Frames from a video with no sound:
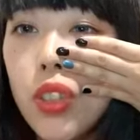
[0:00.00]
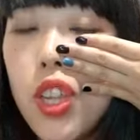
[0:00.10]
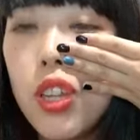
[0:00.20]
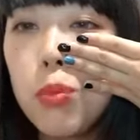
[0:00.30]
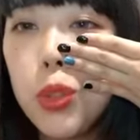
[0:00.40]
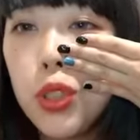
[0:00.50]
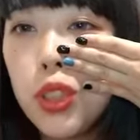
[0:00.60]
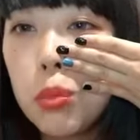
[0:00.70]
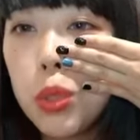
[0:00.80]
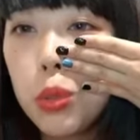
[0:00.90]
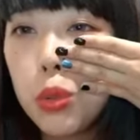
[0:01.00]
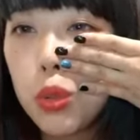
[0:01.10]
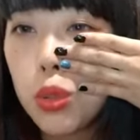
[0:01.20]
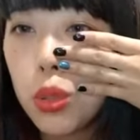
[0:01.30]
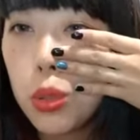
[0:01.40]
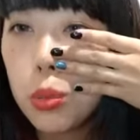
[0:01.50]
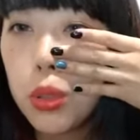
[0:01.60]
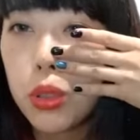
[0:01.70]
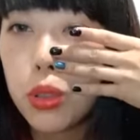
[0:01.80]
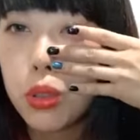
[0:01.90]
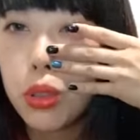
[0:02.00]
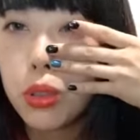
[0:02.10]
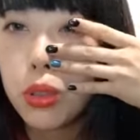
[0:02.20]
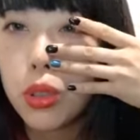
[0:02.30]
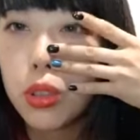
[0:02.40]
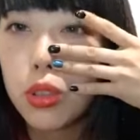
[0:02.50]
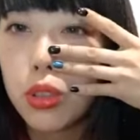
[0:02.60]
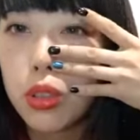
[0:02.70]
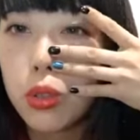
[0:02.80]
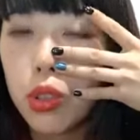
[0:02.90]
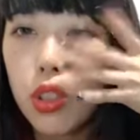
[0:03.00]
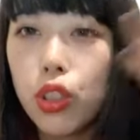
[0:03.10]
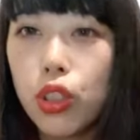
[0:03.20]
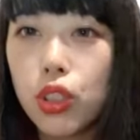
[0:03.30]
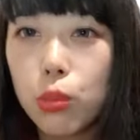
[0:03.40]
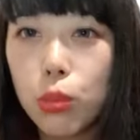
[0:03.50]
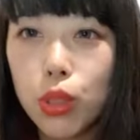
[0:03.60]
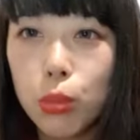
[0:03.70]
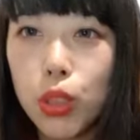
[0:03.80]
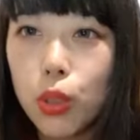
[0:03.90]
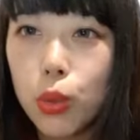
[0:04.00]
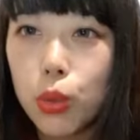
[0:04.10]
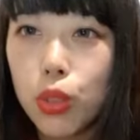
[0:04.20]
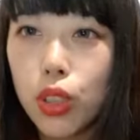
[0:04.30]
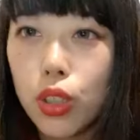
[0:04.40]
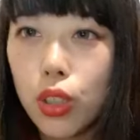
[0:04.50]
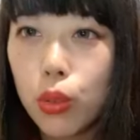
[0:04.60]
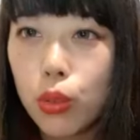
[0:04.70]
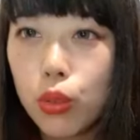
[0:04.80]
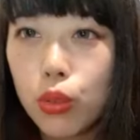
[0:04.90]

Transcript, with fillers: ねミュージックビデオなんかテレビに流れたらしいんですけど私たちもまだ見たことないんだけど